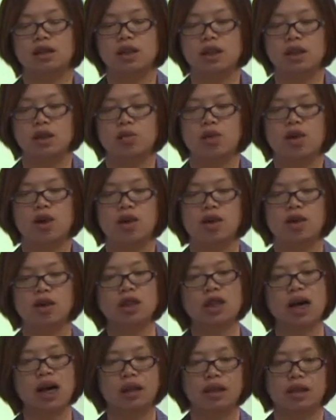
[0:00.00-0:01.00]
这个月和
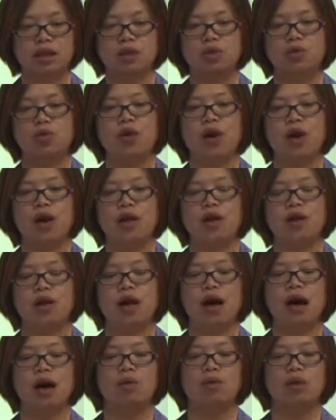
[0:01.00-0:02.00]
上一个月
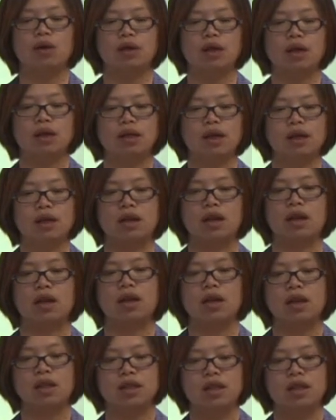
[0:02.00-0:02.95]
啊我的这个